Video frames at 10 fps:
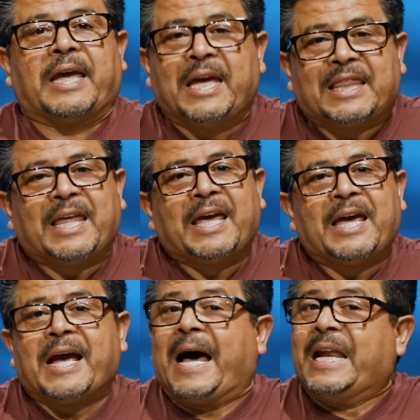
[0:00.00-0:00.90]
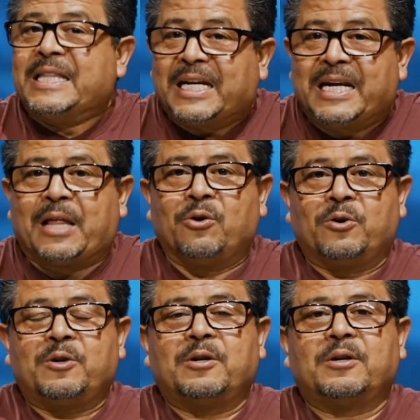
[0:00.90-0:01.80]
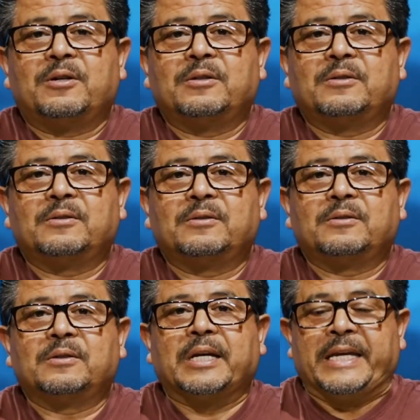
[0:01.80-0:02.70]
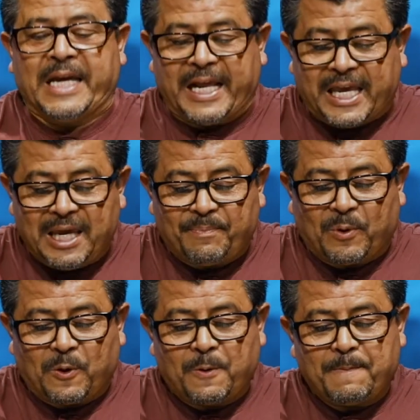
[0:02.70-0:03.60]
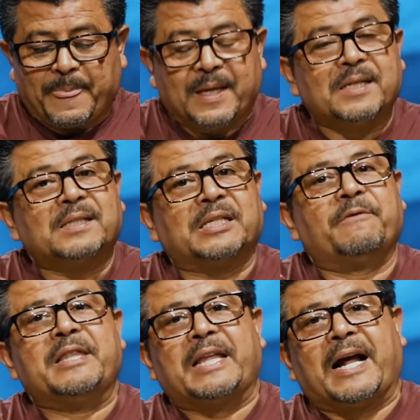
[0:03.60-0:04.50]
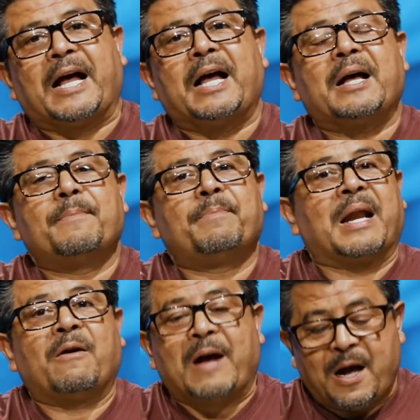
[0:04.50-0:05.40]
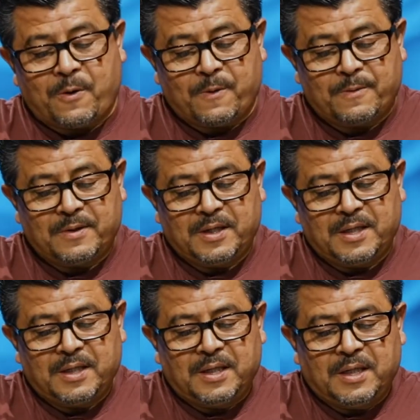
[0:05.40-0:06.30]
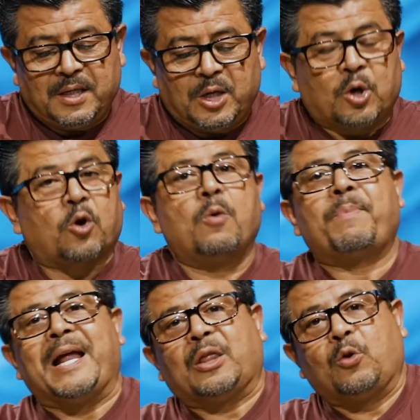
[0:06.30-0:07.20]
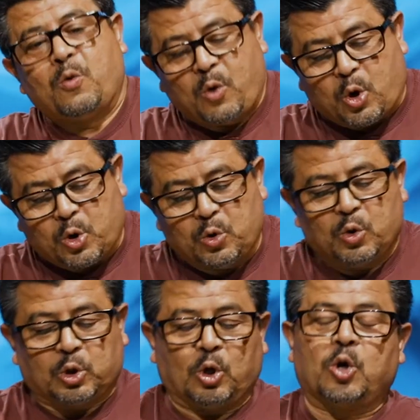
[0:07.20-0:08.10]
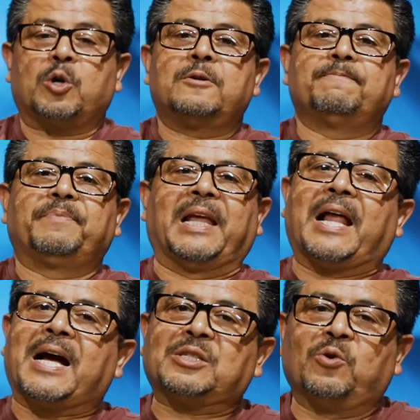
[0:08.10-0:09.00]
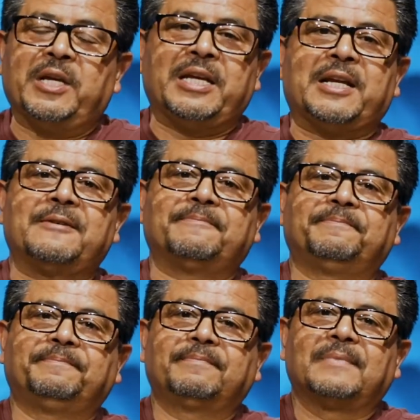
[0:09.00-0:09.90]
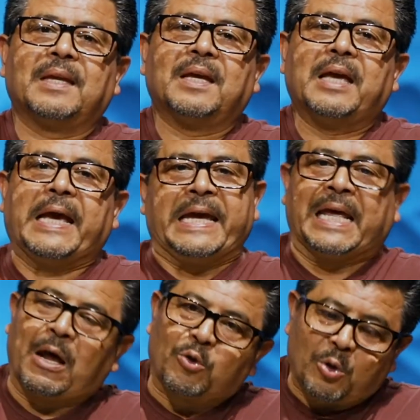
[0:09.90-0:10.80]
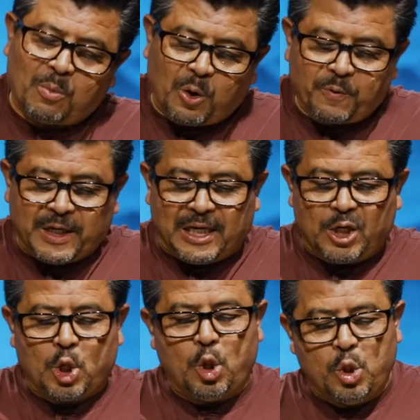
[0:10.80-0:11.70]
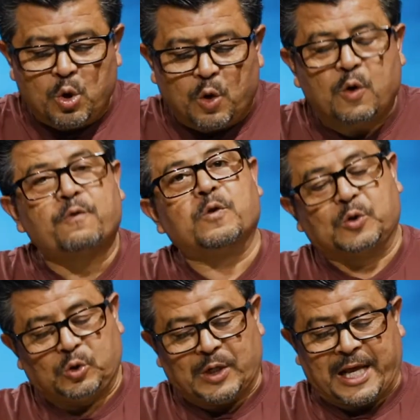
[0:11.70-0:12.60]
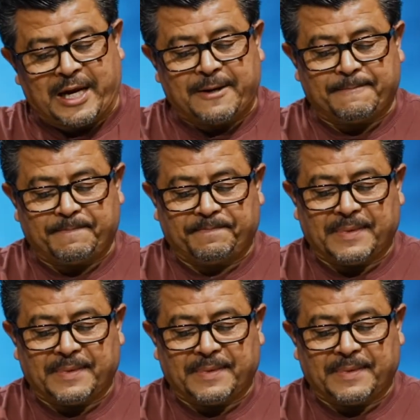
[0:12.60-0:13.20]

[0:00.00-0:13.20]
Quite al entrenador y el equipo se vendrá para abajo rompa el tubo conductor de la gasolina y el automóvil no funcionará.